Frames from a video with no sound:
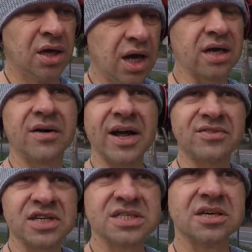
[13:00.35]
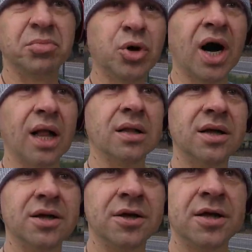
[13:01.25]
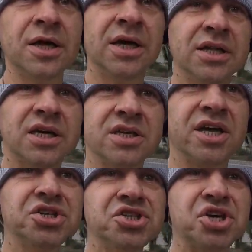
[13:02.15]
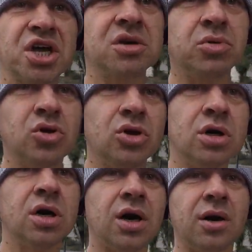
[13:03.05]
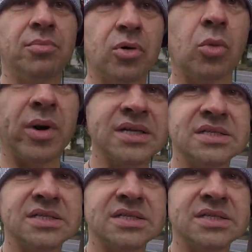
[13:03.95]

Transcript: как говорят в России, бухал. Нет, конечно же, я не буду а, покупать